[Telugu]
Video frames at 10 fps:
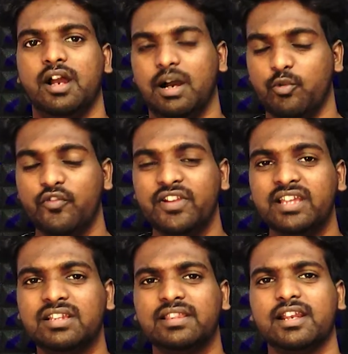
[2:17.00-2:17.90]
ఆ మూవీని
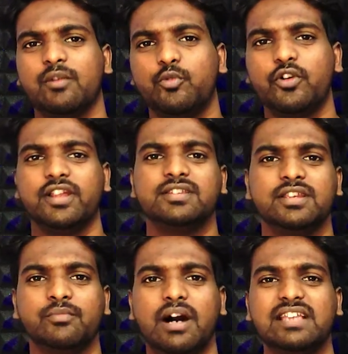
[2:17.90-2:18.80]
అయితే తెగ పొగిడేసి
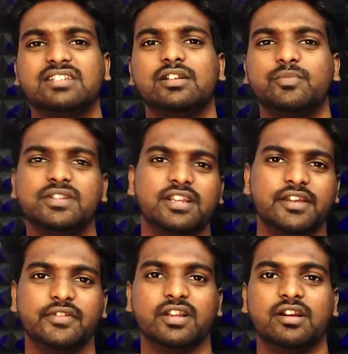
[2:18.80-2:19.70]
మాస్టర్ పీస్ అనే
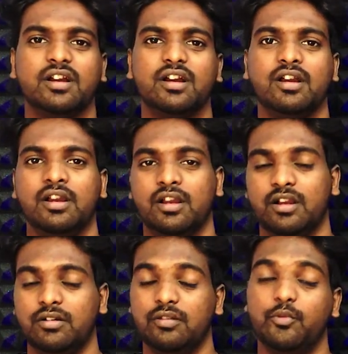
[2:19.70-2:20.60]
విధంగా
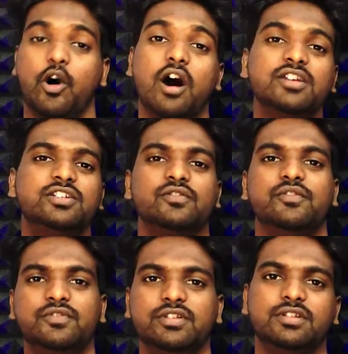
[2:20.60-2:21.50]
పాజిటివ్
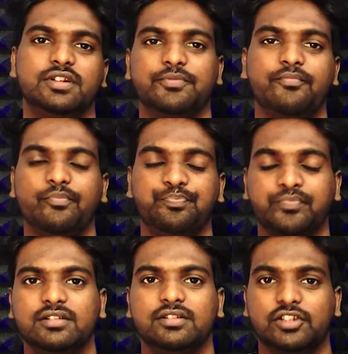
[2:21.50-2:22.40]
రివ్యూస్ ఇచ్చాడు
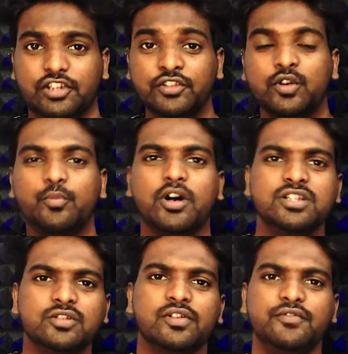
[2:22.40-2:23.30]
ఎందుకు
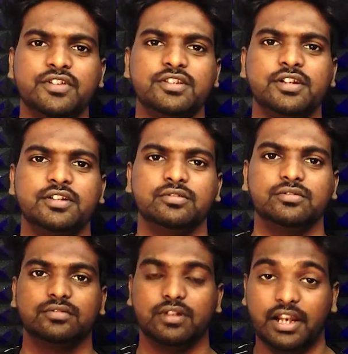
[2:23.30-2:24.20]
పాజిటివ్ రివ్యూ ఇచ్చాడు
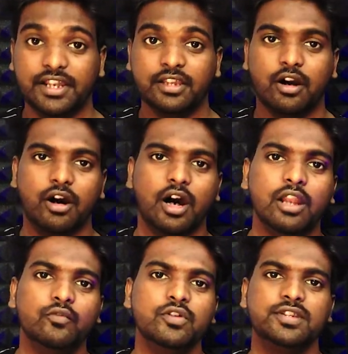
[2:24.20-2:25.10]
అంటే అది
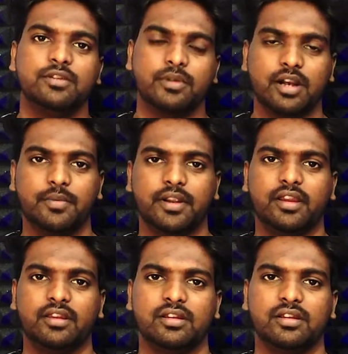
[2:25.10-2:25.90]
హాలీవుడ్ సినిమా కాబట్టి